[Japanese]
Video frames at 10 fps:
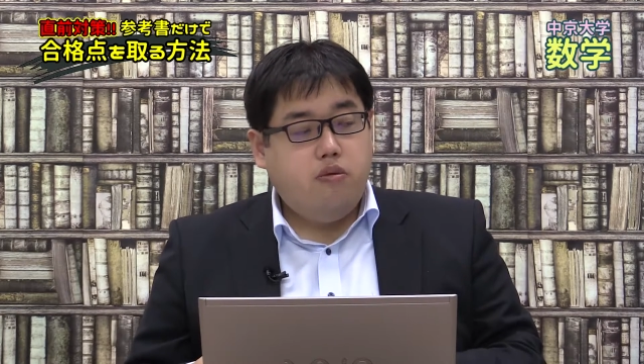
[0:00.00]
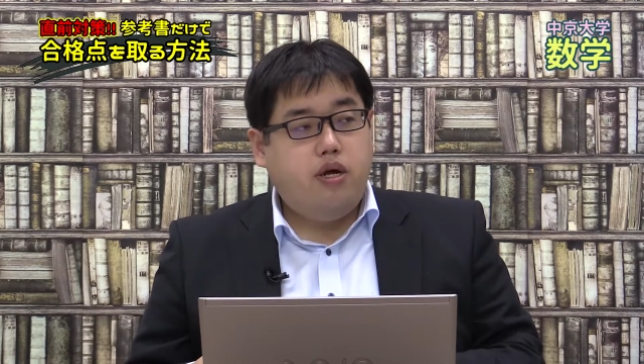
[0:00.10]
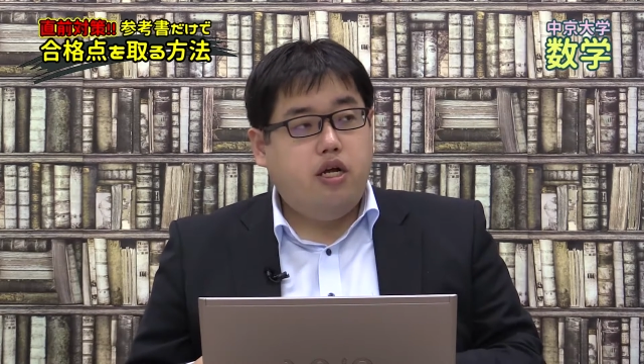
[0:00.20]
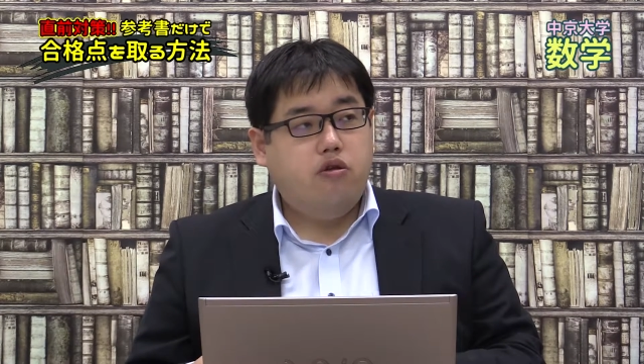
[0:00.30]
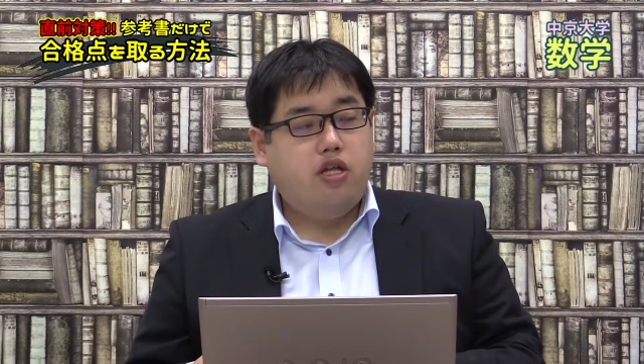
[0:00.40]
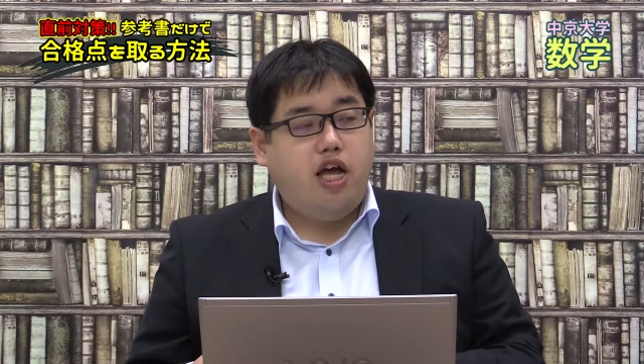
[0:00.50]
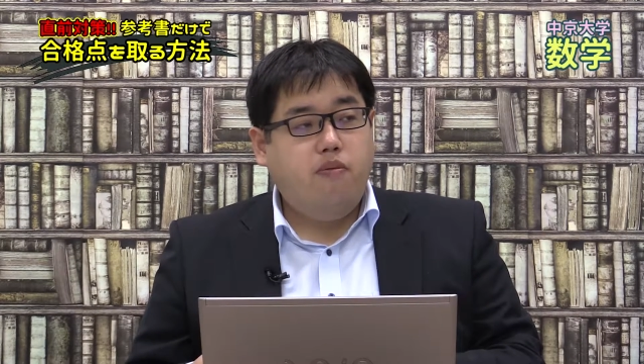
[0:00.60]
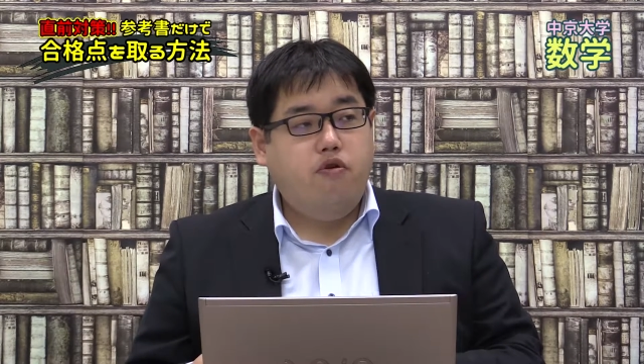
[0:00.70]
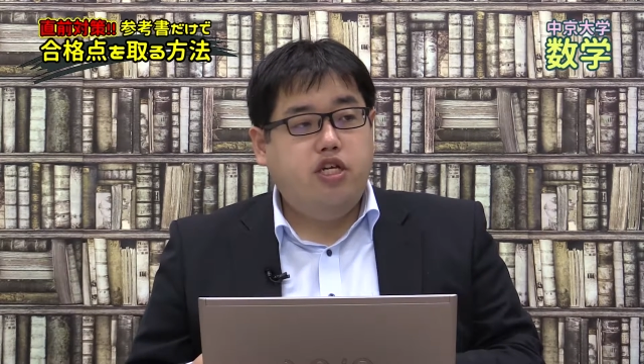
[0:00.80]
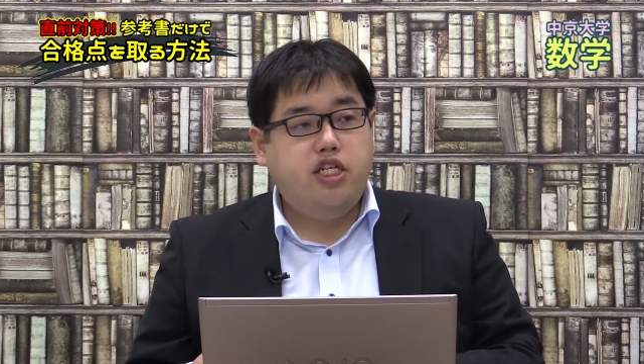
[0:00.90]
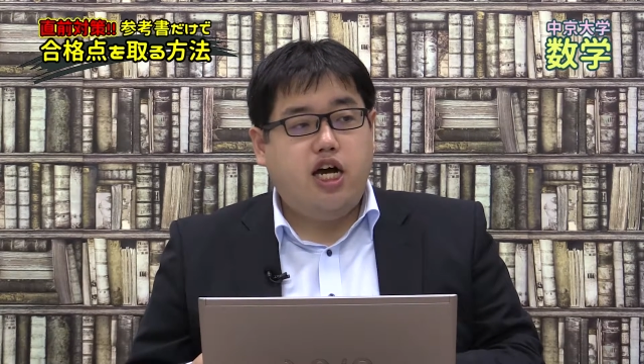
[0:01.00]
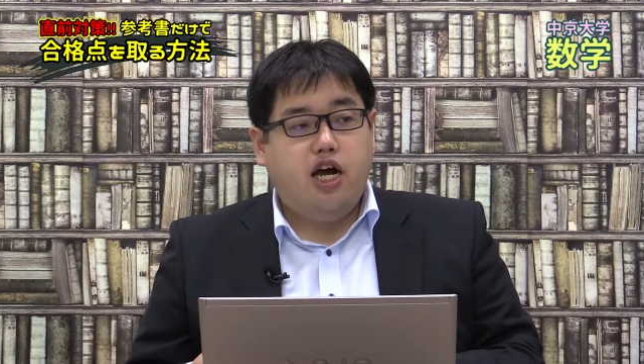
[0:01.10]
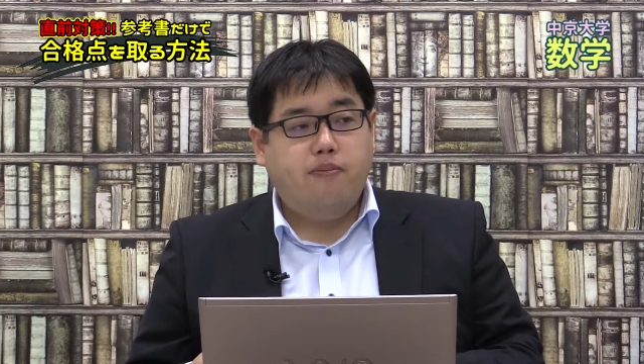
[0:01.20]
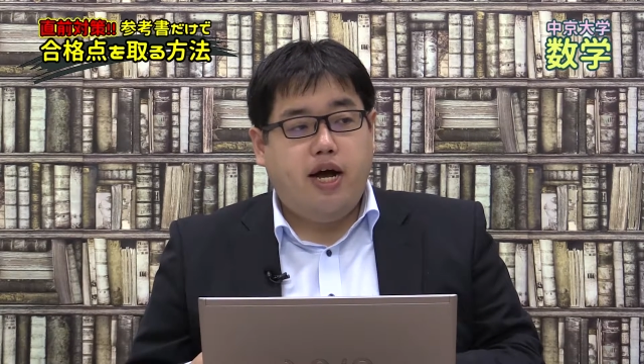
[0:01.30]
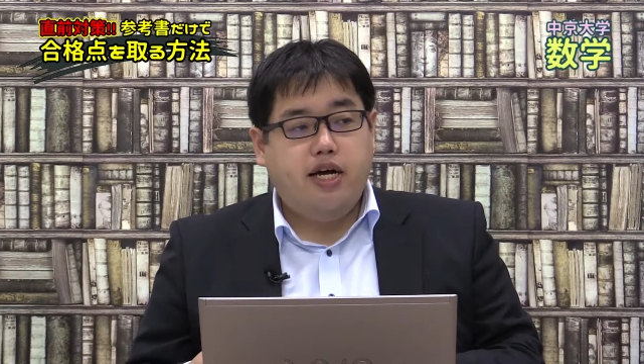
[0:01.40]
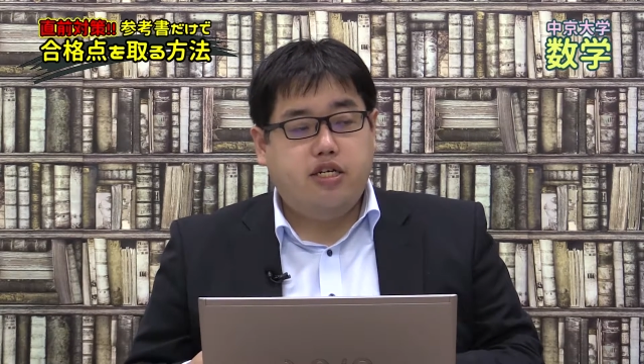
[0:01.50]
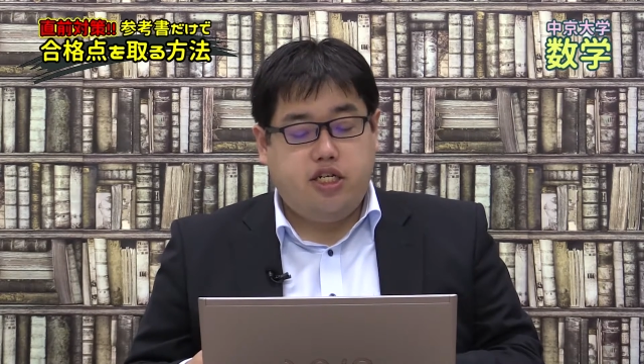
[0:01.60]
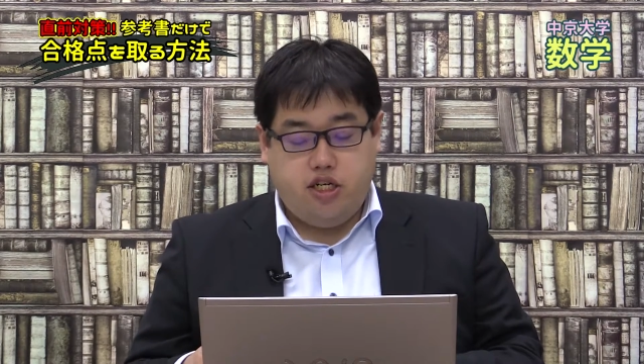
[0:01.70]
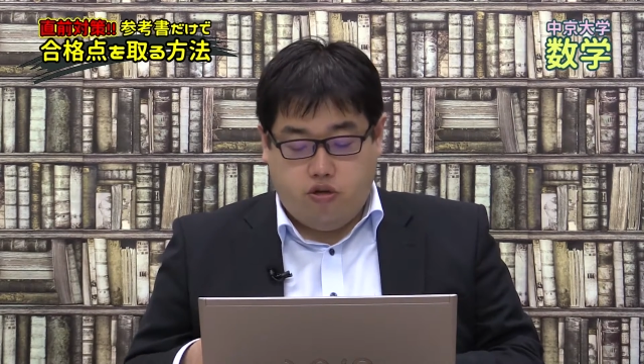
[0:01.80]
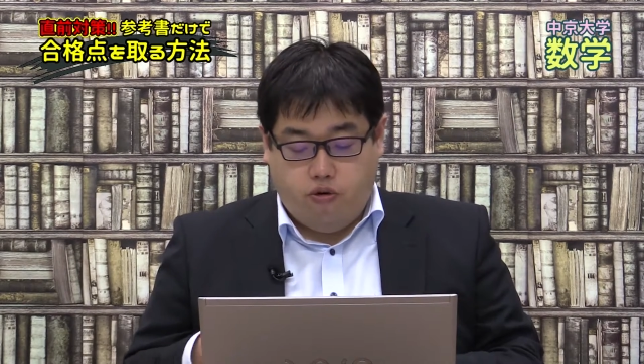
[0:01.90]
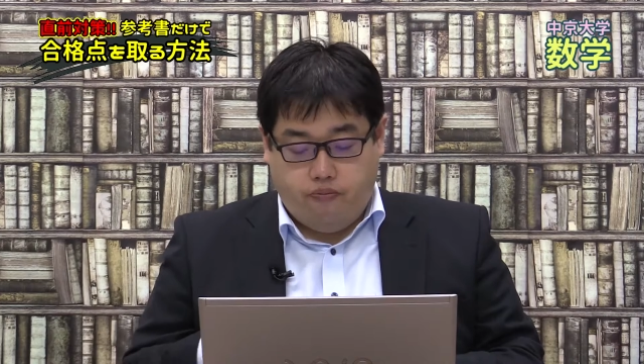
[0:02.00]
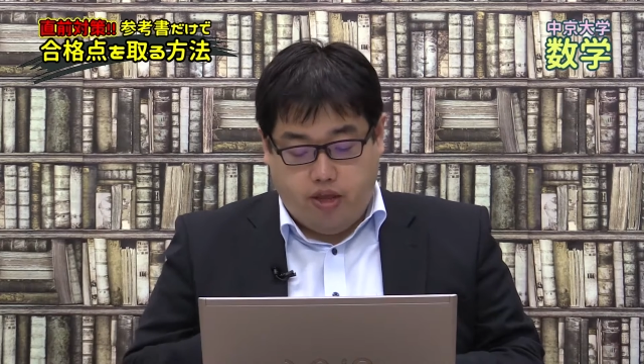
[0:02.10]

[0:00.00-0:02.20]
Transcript: まあ、あの大イ1がマークシート、